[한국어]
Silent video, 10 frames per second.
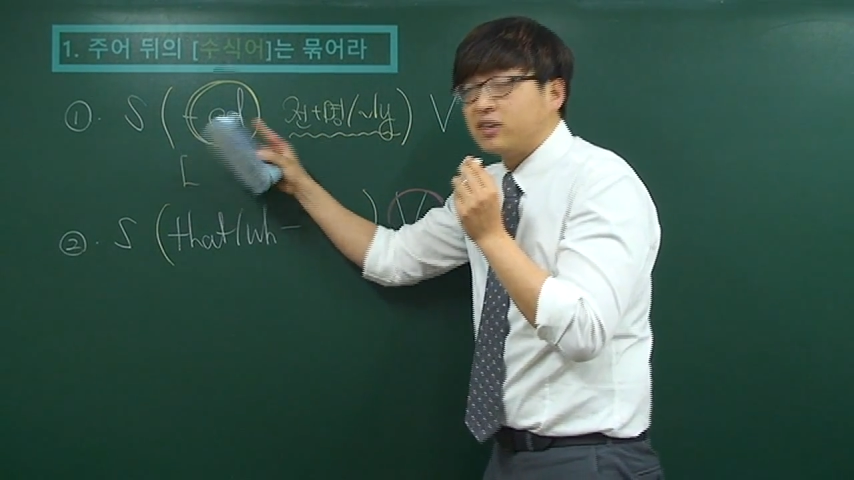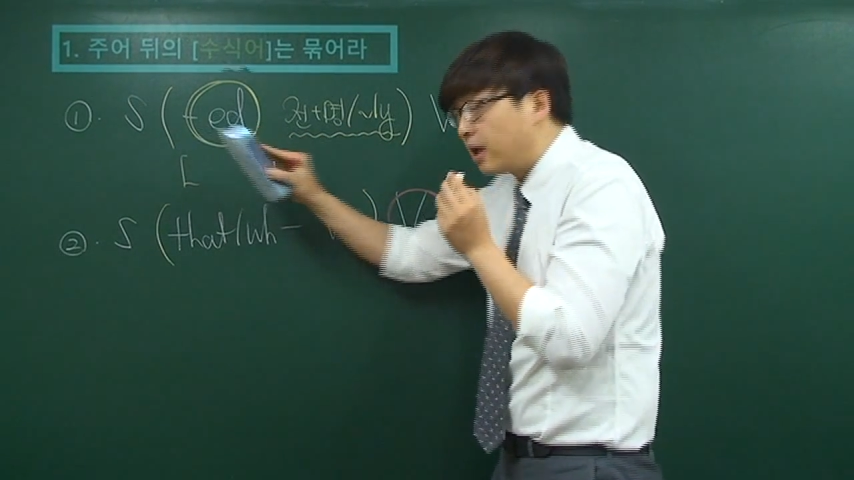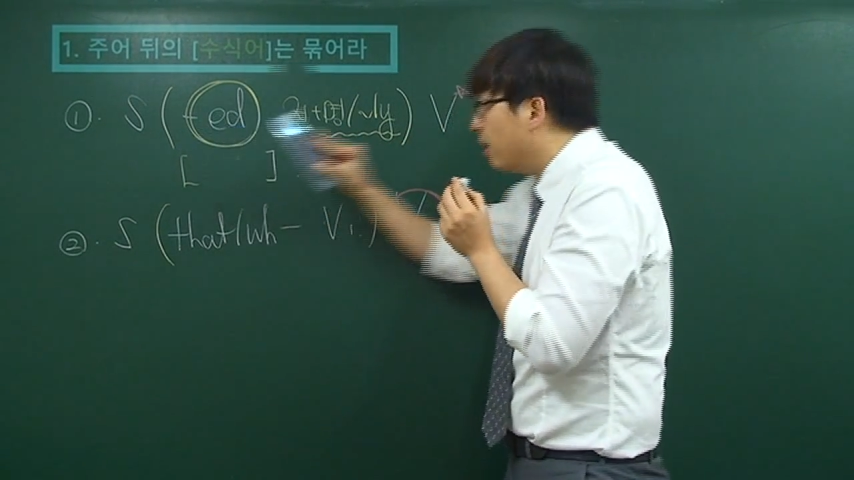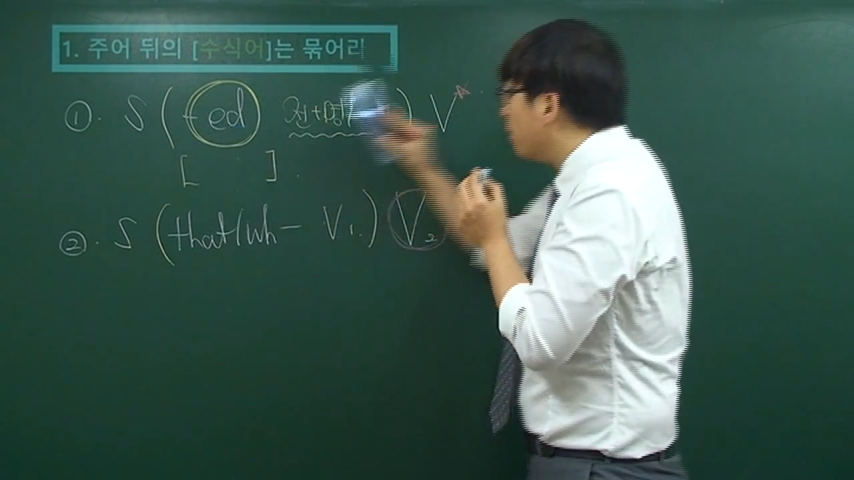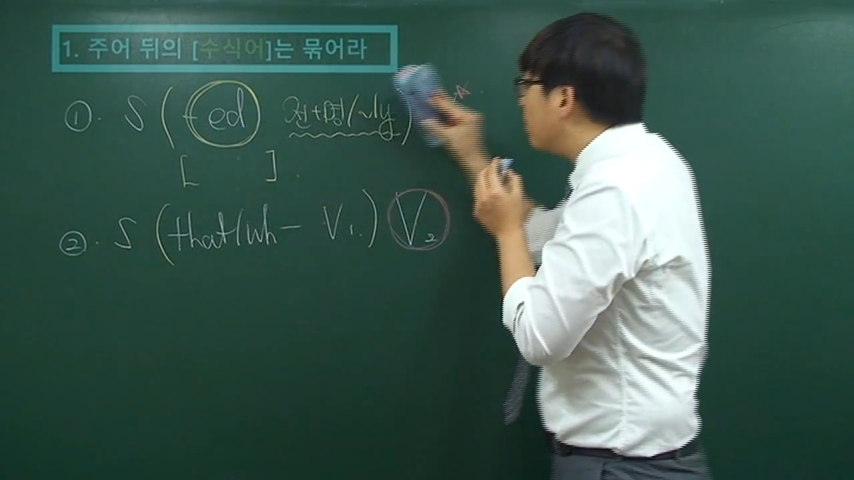
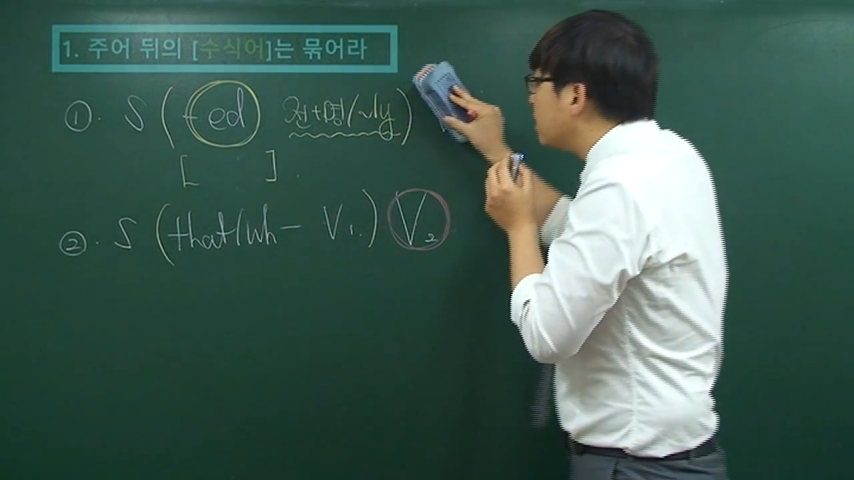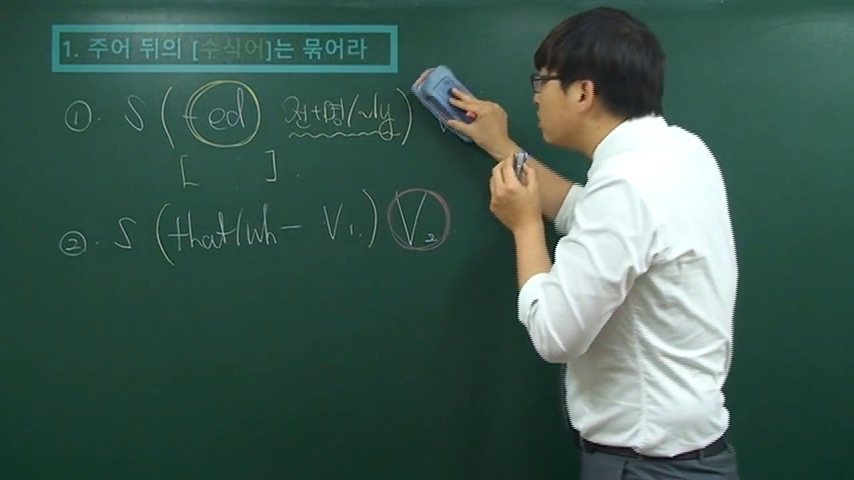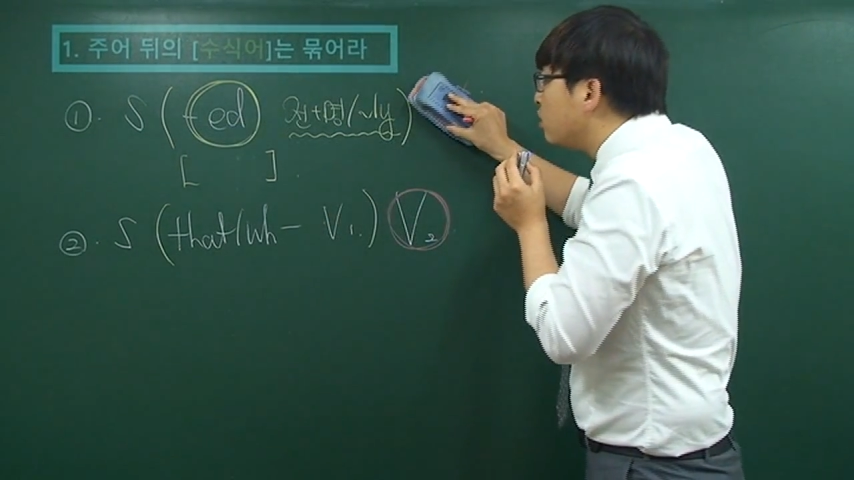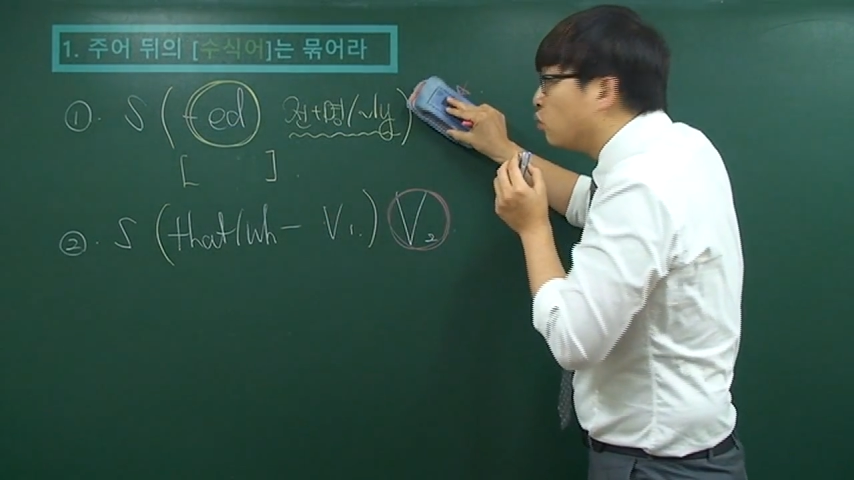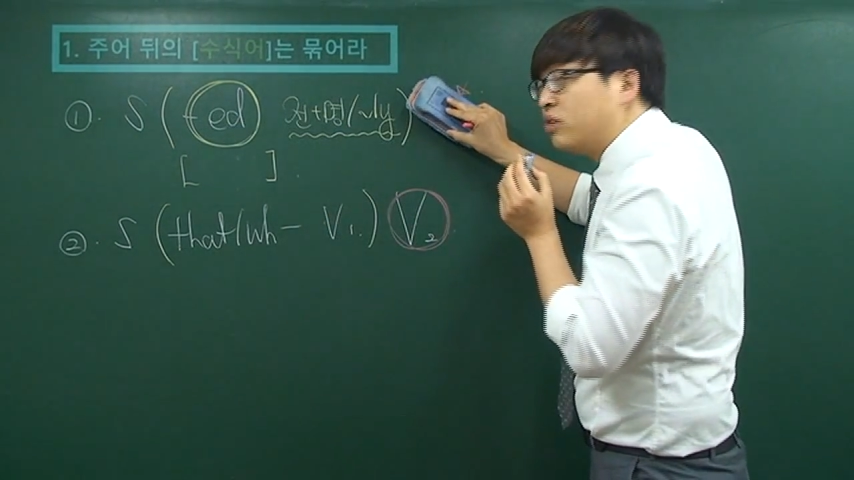근데
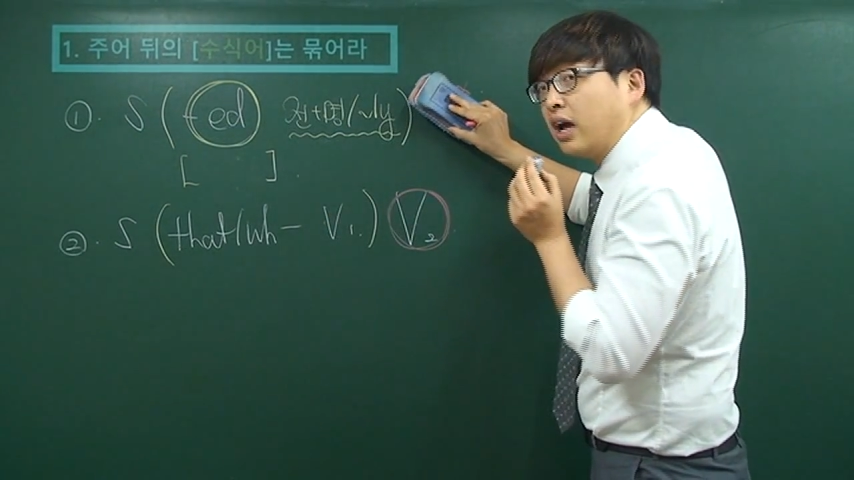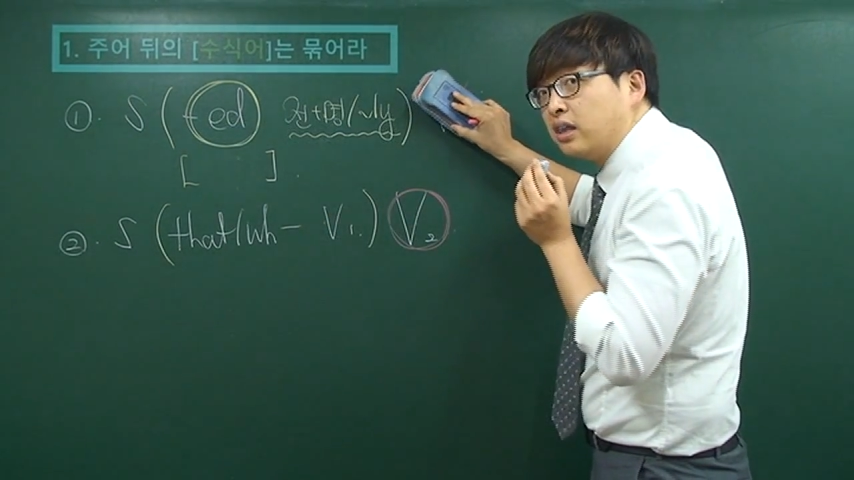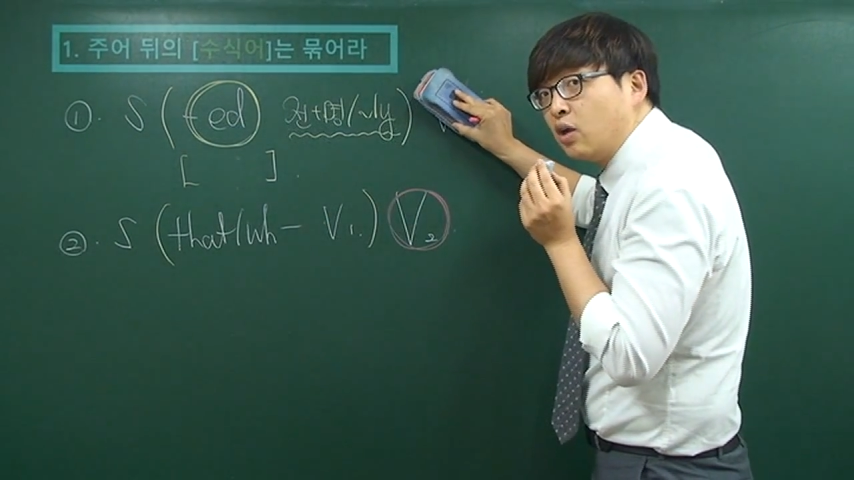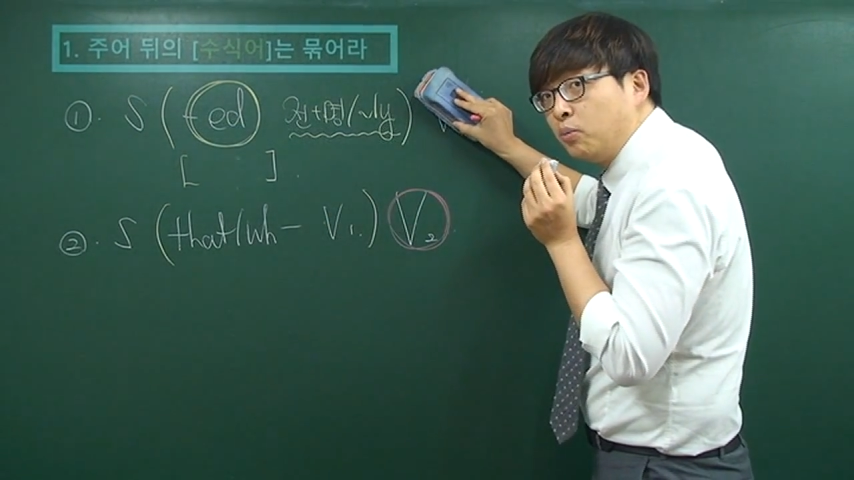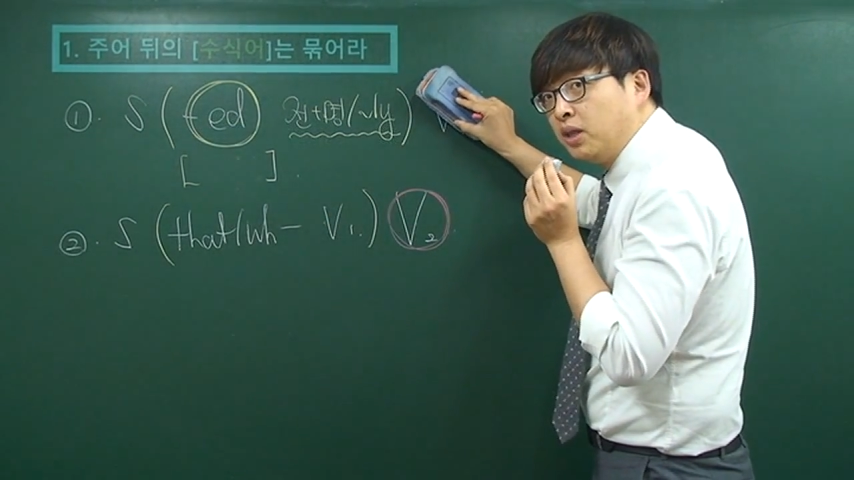만약에 뒤에 동사가
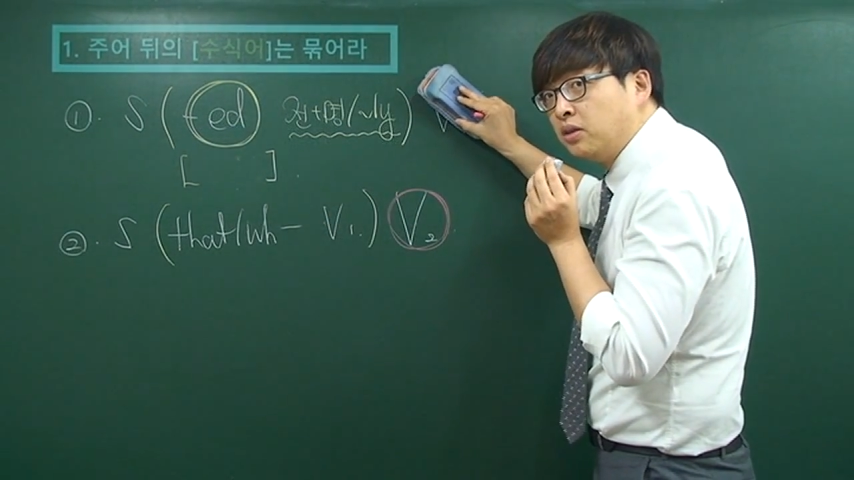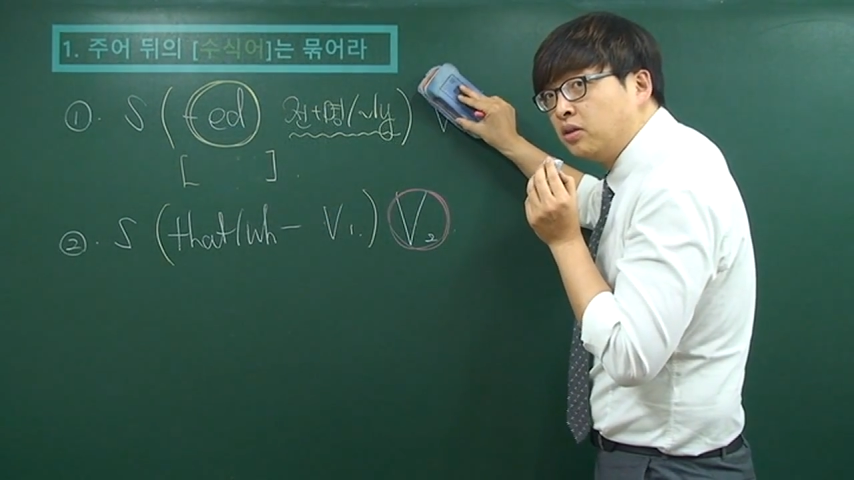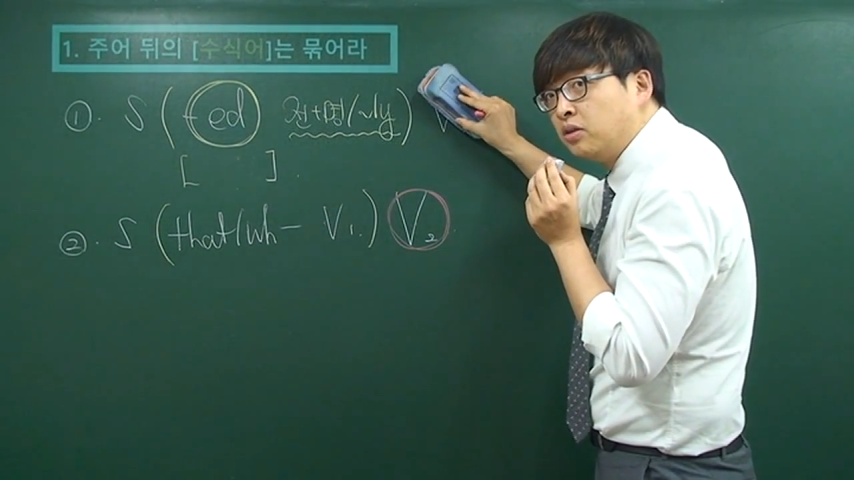안 나오면